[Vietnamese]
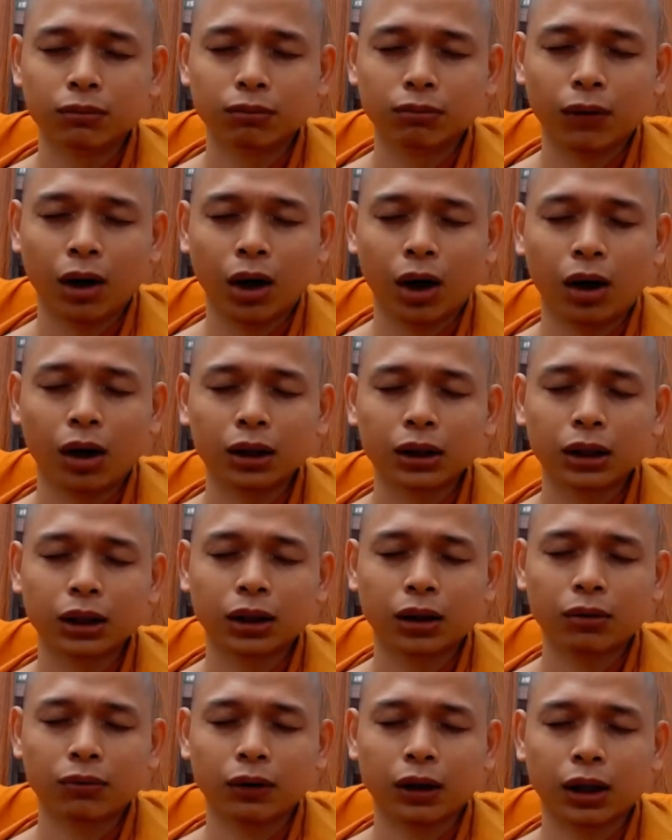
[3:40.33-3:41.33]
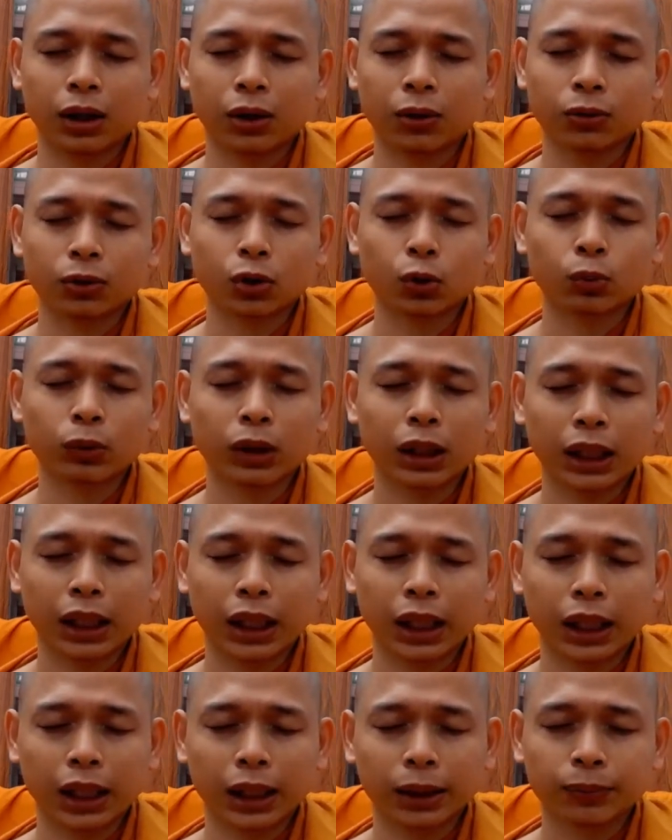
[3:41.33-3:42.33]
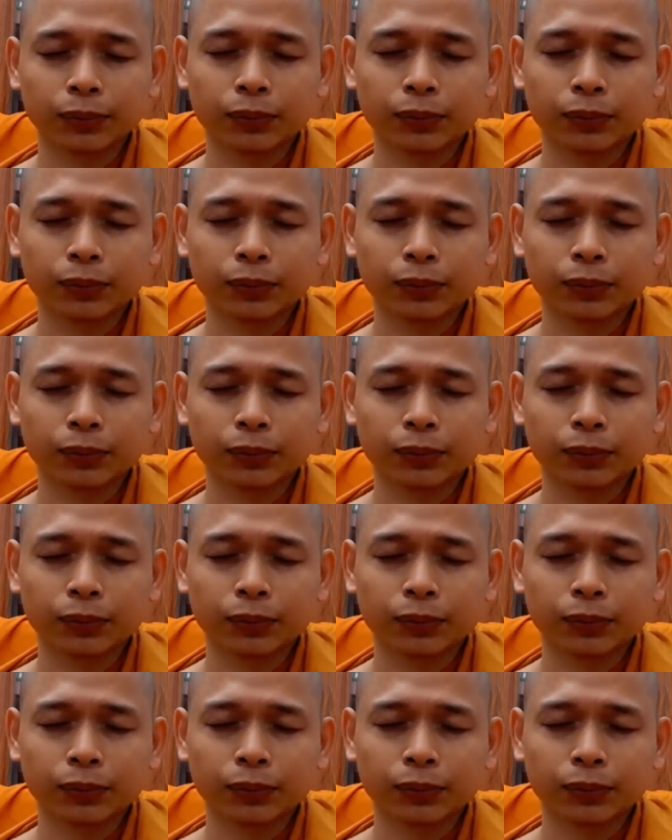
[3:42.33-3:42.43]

bỏ cái đó vào chúng ta nghe